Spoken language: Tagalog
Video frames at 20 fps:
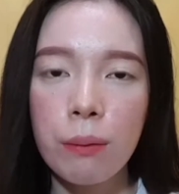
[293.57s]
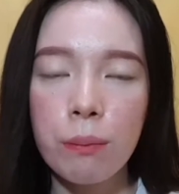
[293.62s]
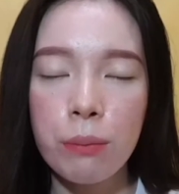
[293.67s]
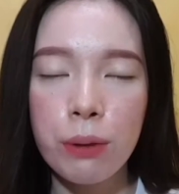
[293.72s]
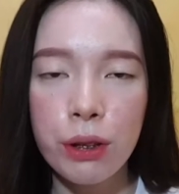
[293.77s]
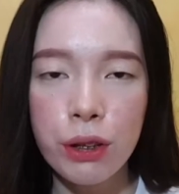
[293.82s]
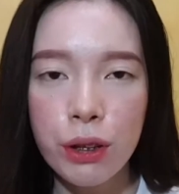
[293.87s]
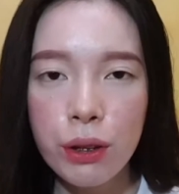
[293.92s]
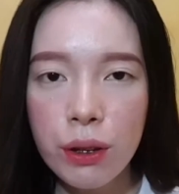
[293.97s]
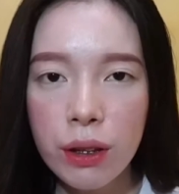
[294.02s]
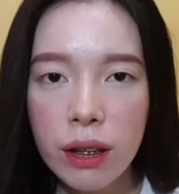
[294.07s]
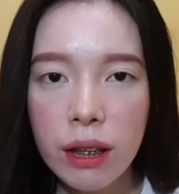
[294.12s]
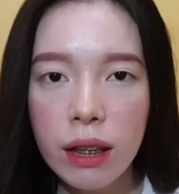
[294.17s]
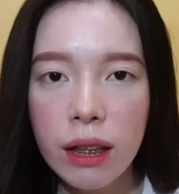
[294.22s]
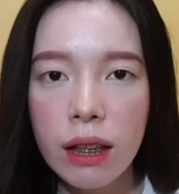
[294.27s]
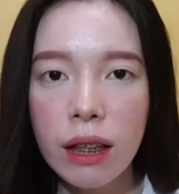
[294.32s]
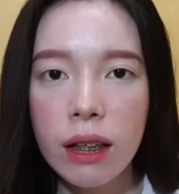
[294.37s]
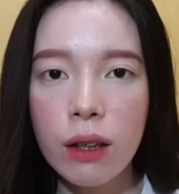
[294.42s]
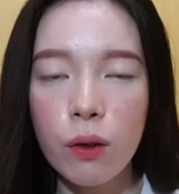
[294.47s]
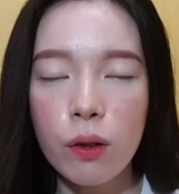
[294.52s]

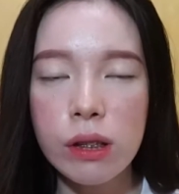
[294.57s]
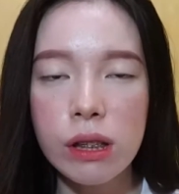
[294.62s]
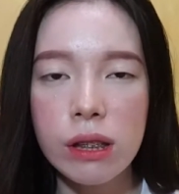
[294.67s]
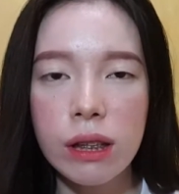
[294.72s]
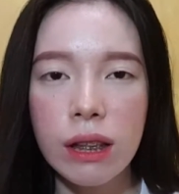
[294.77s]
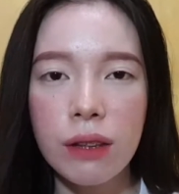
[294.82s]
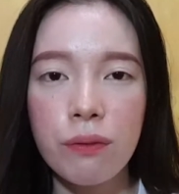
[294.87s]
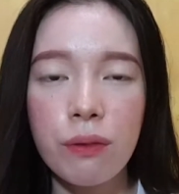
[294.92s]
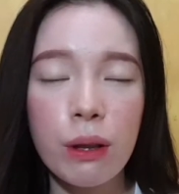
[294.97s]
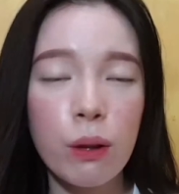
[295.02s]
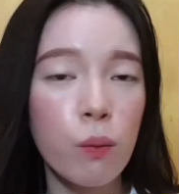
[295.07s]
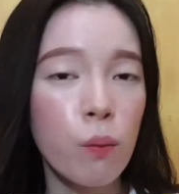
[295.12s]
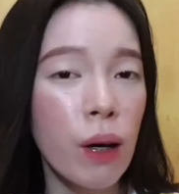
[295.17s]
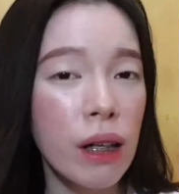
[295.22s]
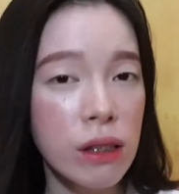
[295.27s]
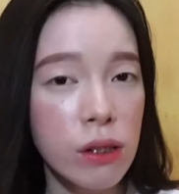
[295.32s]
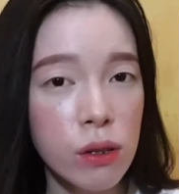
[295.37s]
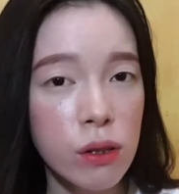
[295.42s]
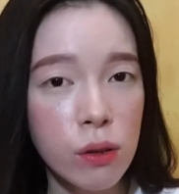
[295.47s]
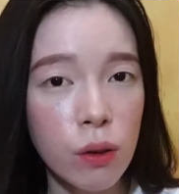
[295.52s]
Mercury, or even
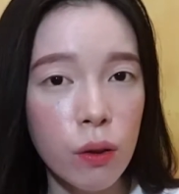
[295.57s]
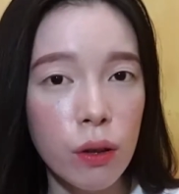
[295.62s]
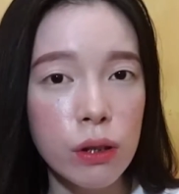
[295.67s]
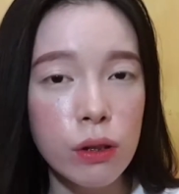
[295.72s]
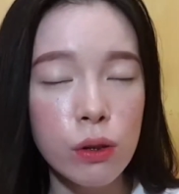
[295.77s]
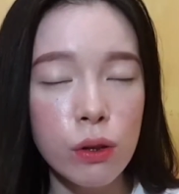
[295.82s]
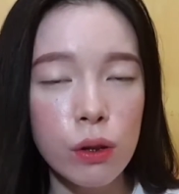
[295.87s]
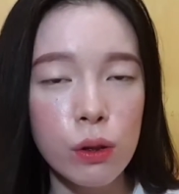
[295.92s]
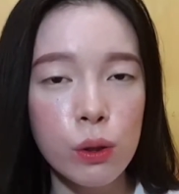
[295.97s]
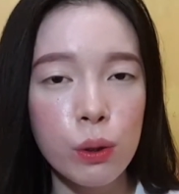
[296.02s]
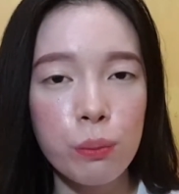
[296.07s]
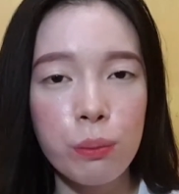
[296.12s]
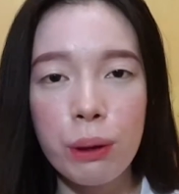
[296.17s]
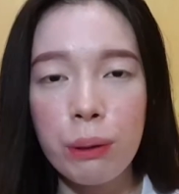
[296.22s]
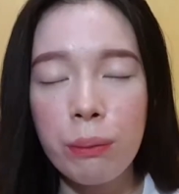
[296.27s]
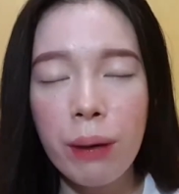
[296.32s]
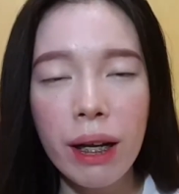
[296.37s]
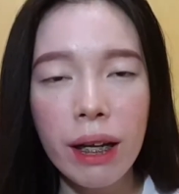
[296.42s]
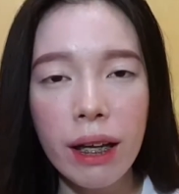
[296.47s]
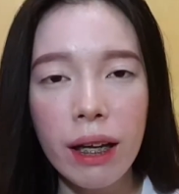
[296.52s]
Watsons, or
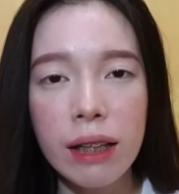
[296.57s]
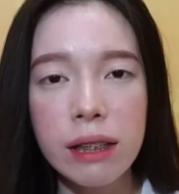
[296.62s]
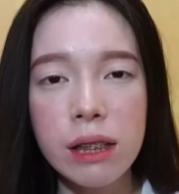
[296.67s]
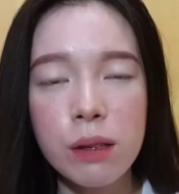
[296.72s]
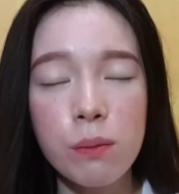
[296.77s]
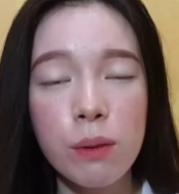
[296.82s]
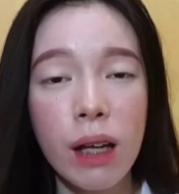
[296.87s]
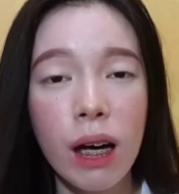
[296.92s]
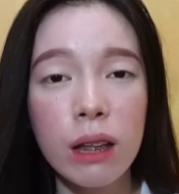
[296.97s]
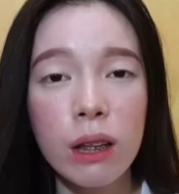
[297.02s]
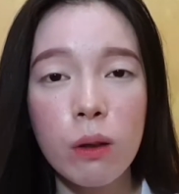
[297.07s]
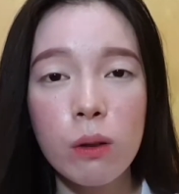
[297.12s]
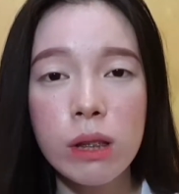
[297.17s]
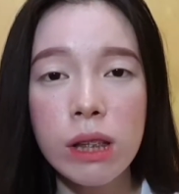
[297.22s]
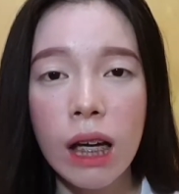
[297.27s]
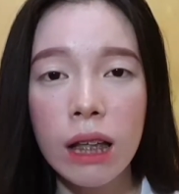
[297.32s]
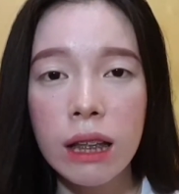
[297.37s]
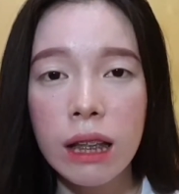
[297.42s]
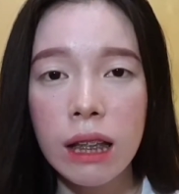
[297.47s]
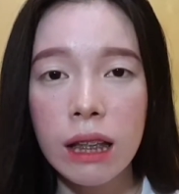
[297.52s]
supermarkets, wala daw
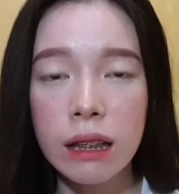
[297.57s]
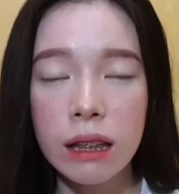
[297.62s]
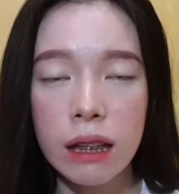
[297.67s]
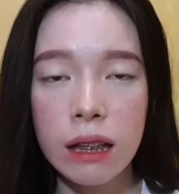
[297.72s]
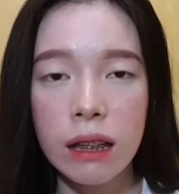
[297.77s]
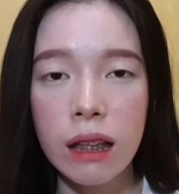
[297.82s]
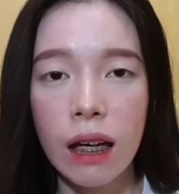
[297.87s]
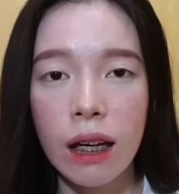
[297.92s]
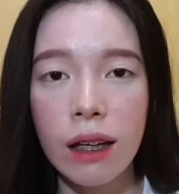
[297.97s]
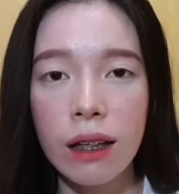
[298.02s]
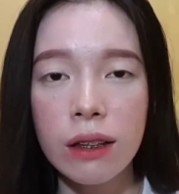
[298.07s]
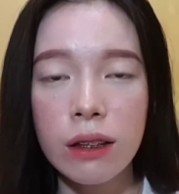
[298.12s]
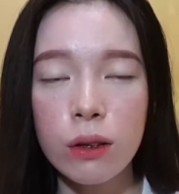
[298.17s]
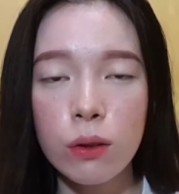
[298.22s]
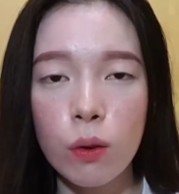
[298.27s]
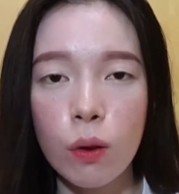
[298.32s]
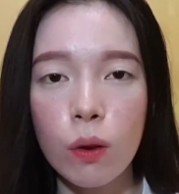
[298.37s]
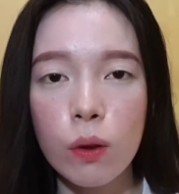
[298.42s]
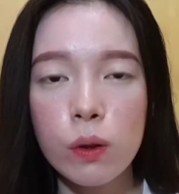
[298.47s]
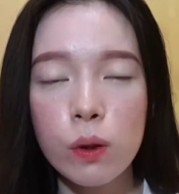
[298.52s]
sa kanilang tindang
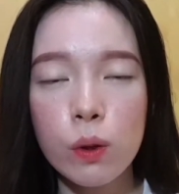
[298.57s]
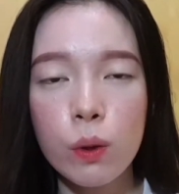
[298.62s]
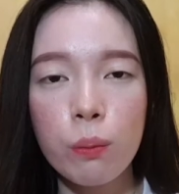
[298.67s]
ganito.